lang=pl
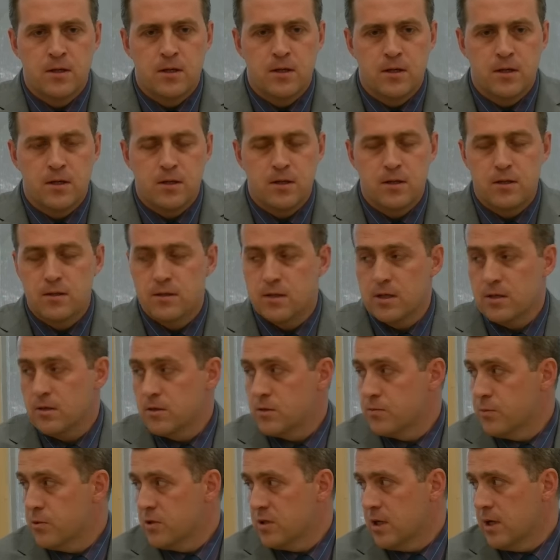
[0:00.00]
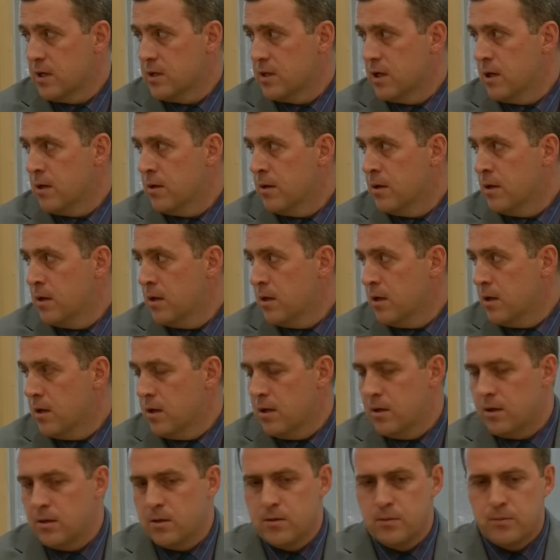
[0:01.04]
e, tego spotkania
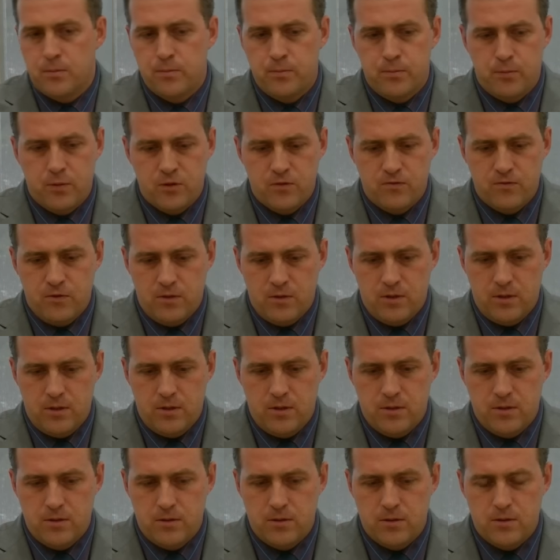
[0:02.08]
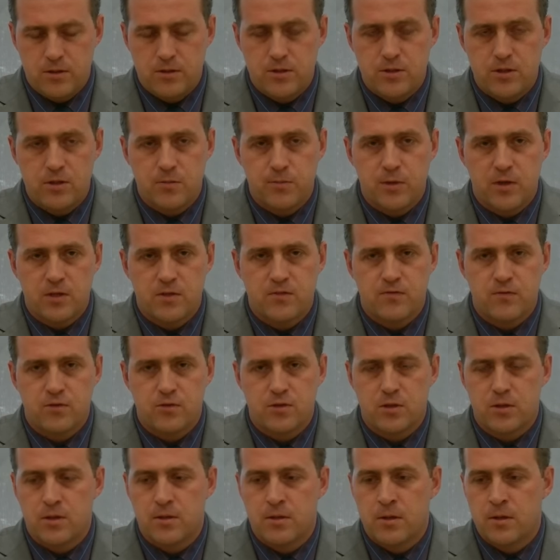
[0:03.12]
pozwolę liczyć Państwo,
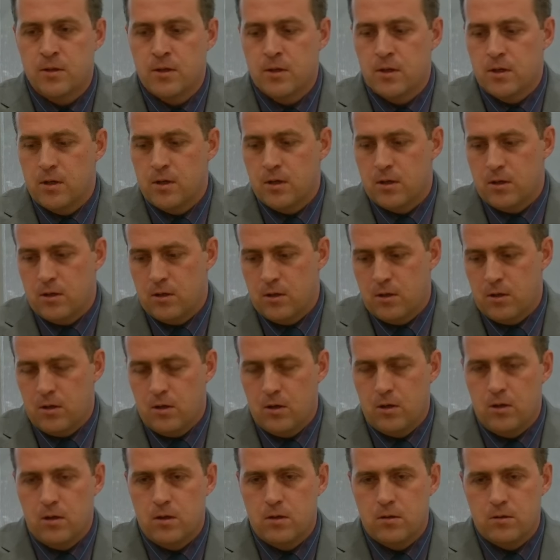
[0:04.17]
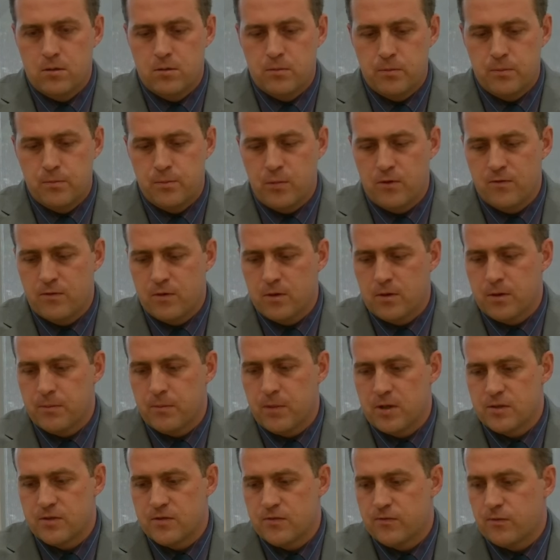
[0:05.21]
że opowie
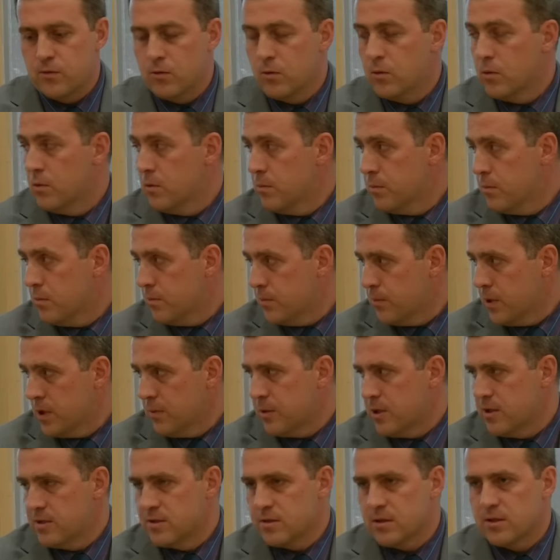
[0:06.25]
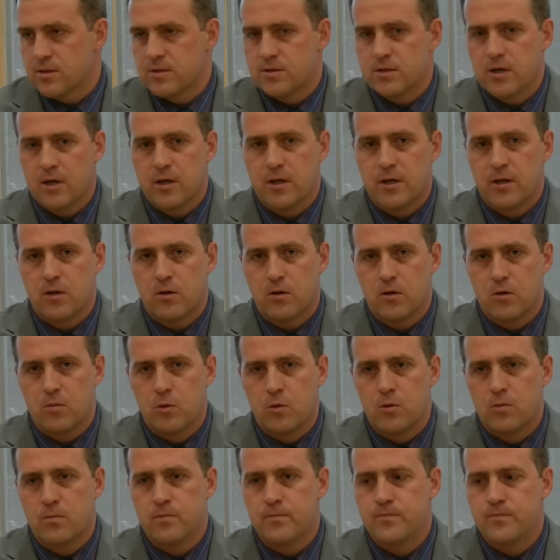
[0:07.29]
Państwu Pan Prezes Aeroklubu.